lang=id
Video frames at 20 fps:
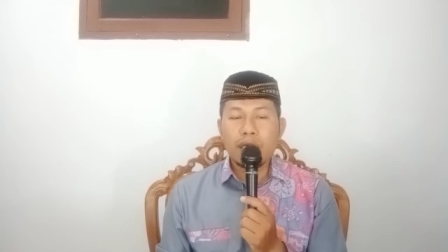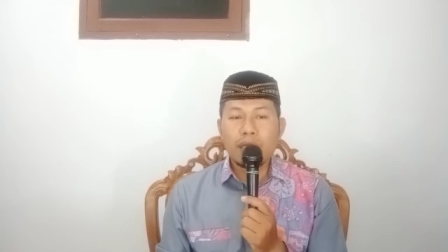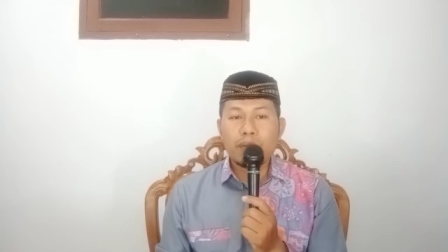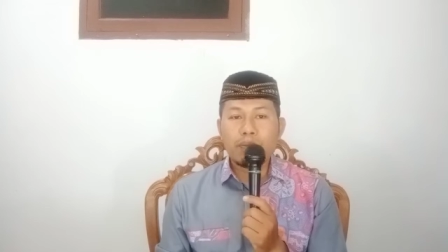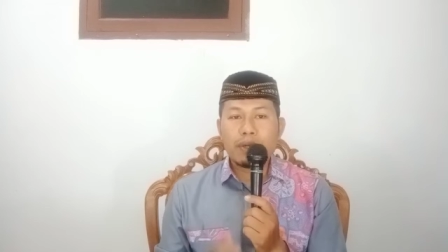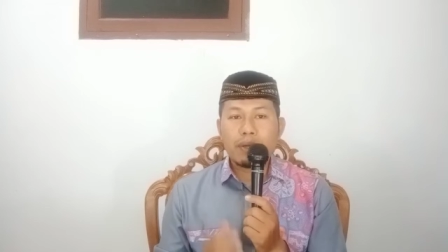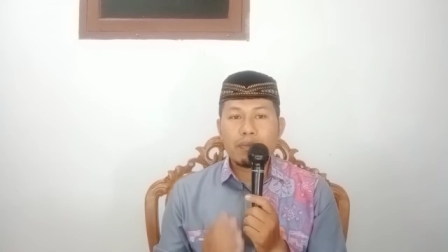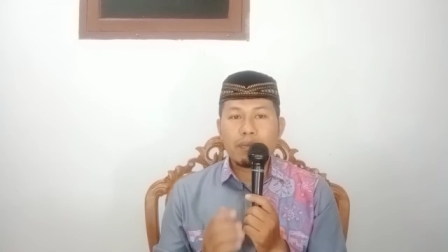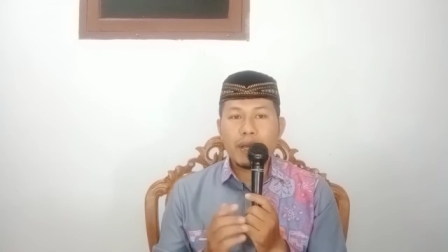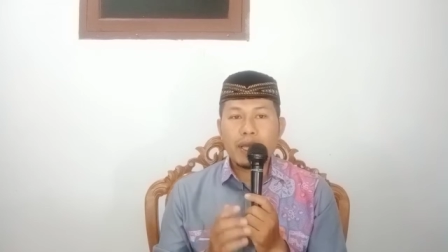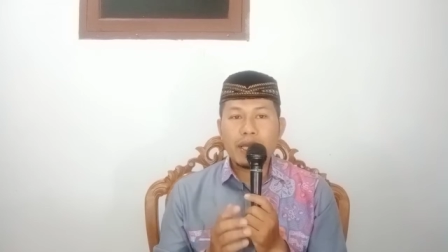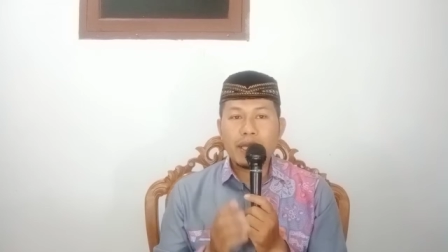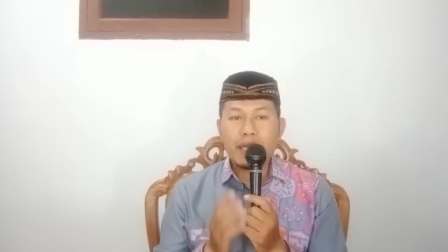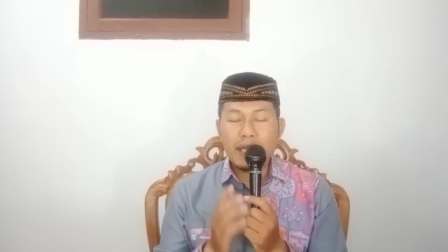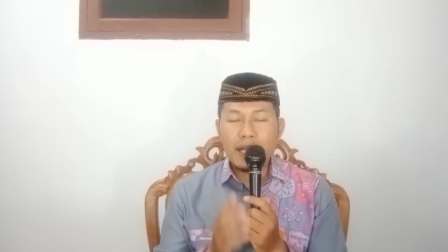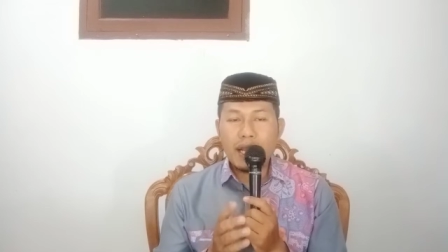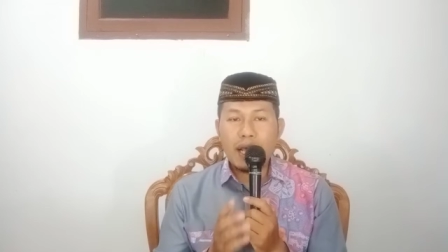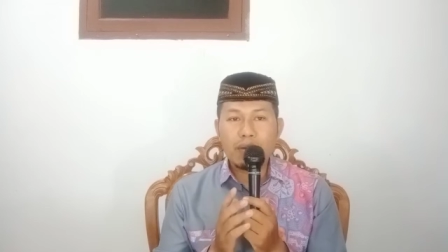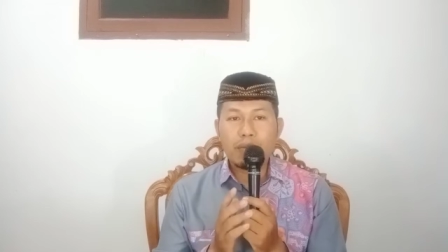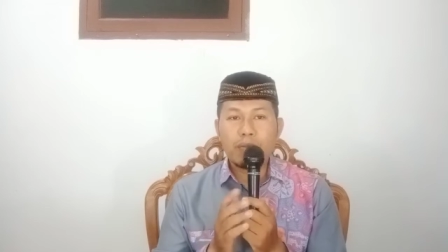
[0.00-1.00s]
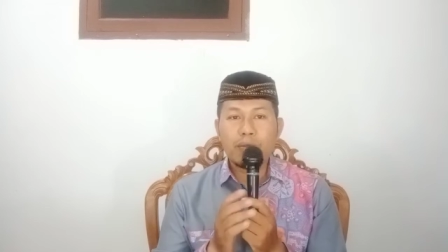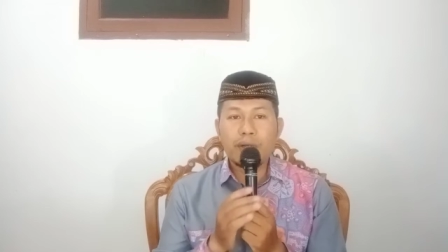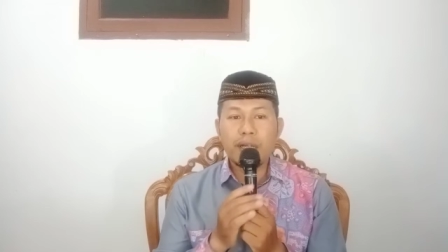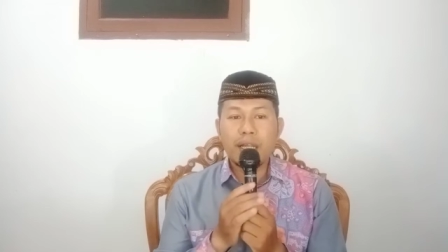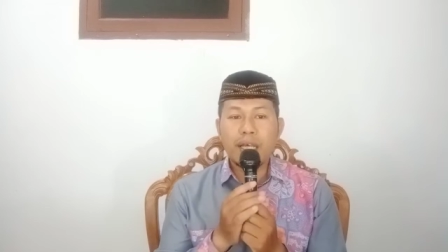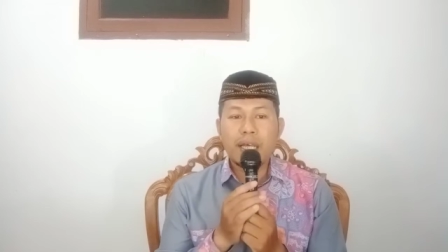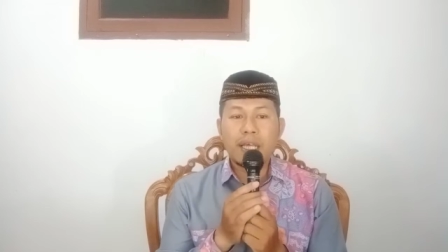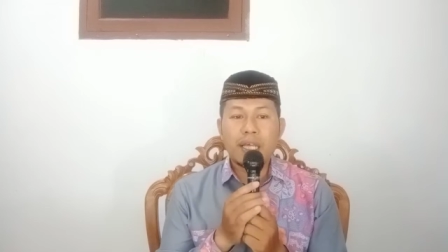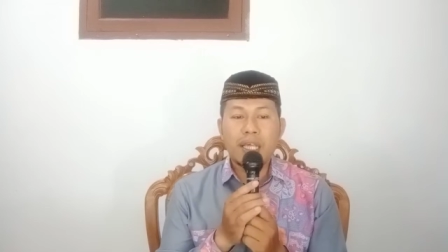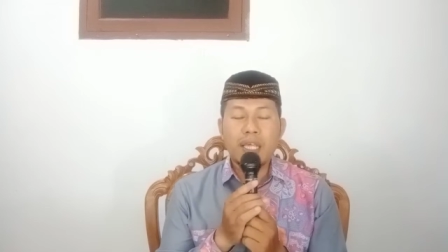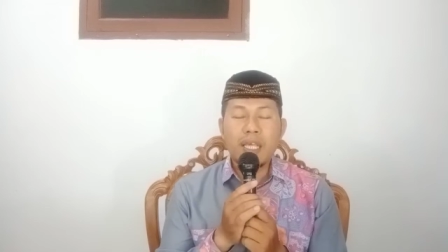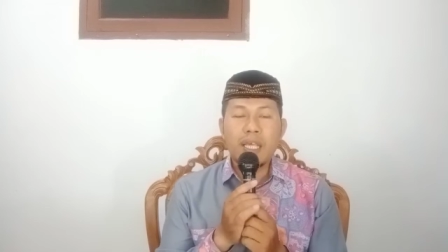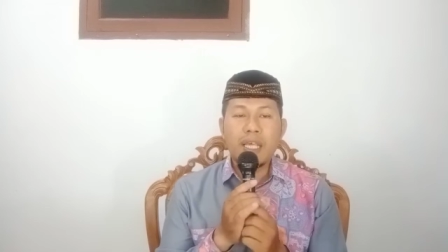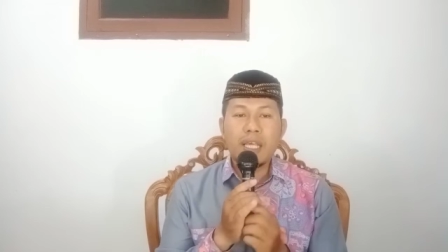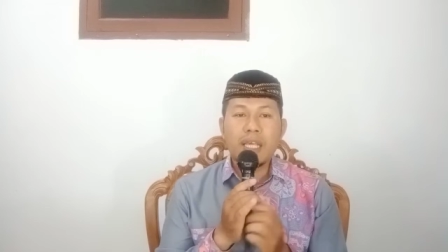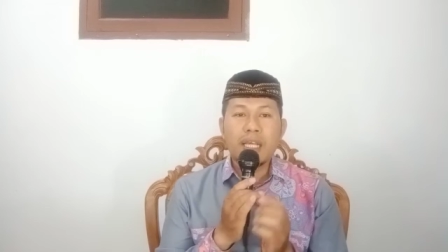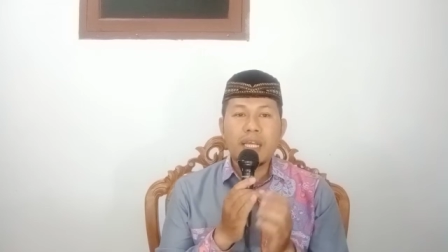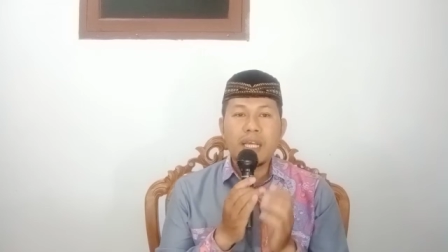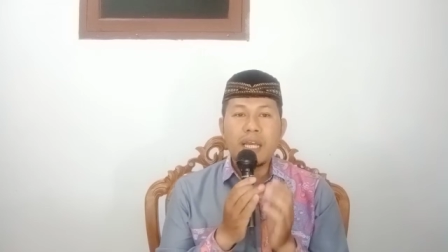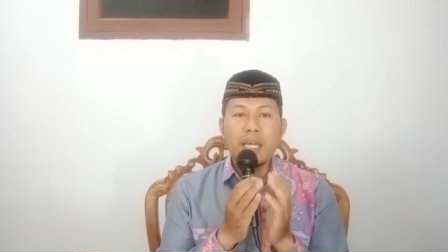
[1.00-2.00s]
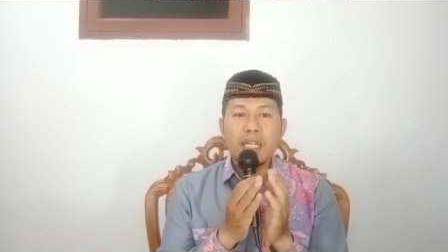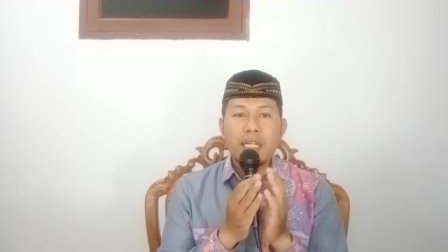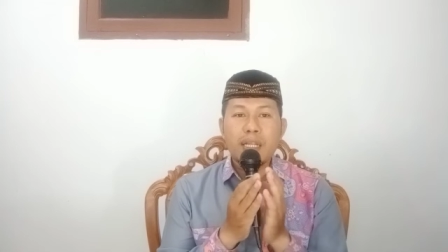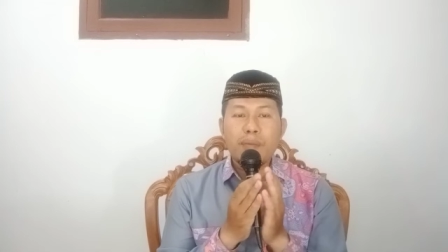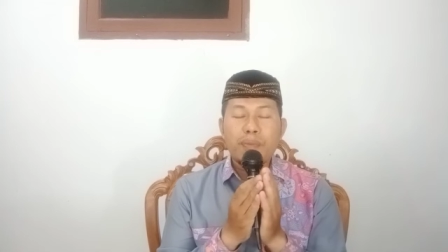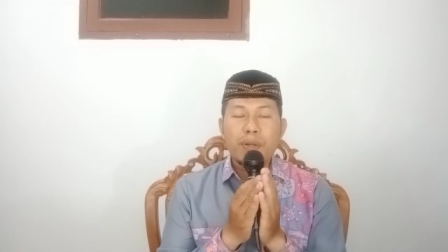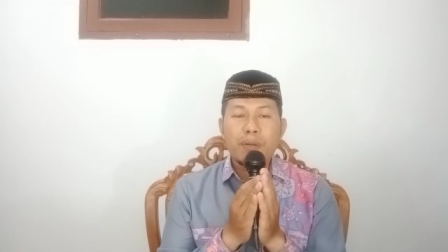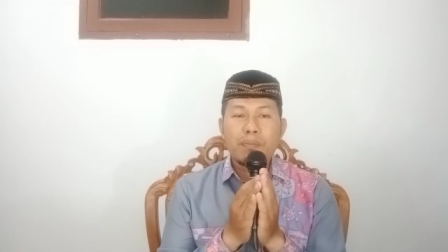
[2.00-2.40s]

Perbaikilah hubungan. Karena